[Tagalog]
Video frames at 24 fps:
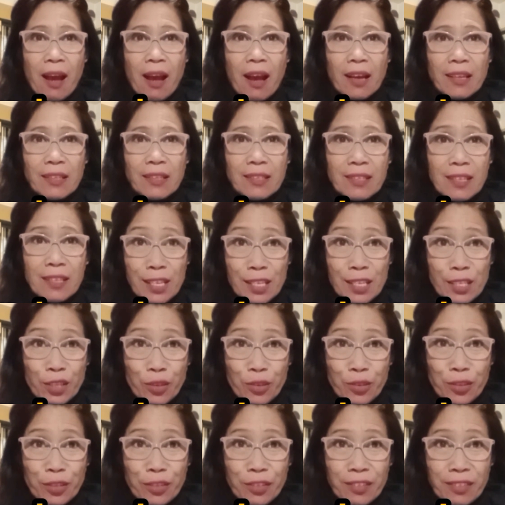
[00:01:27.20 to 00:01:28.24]

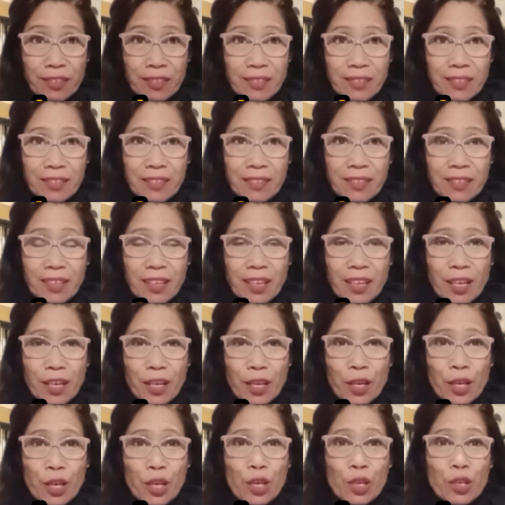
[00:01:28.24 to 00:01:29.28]
Desisyon.
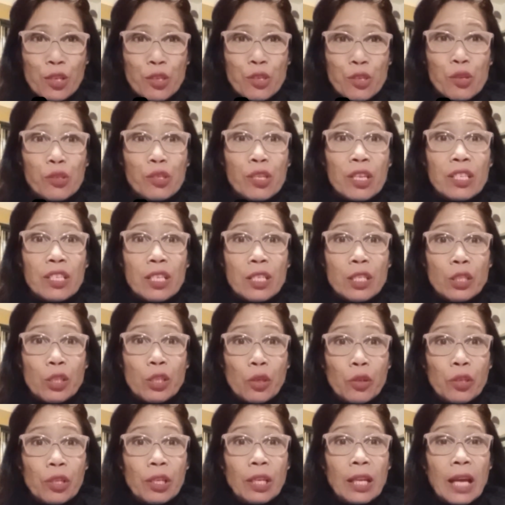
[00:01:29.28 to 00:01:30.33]
So,
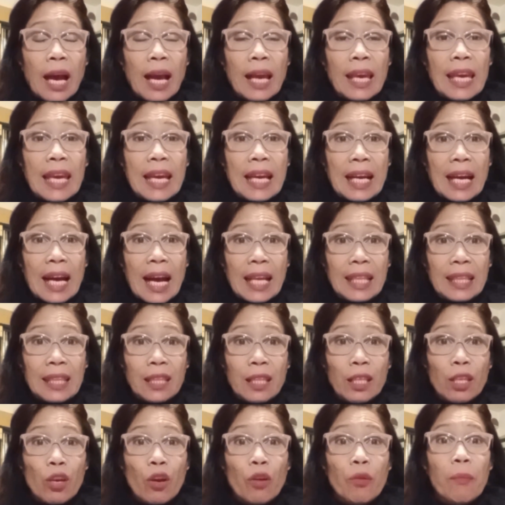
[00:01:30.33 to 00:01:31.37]
desisyon na ikat
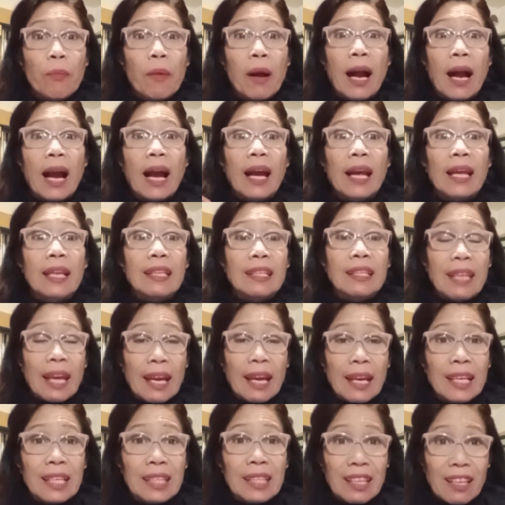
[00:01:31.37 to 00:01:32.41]
yung mga
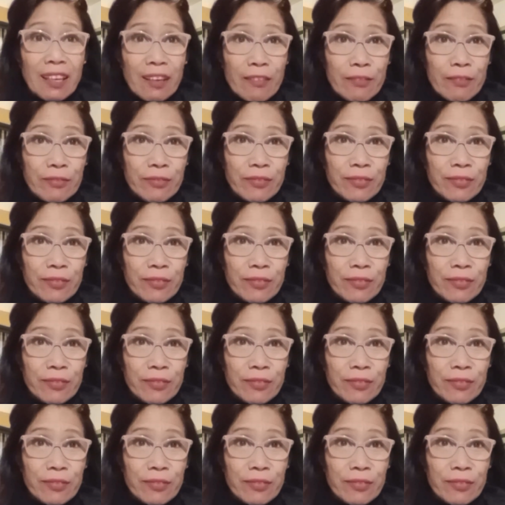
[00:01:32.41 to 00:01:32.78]
negative.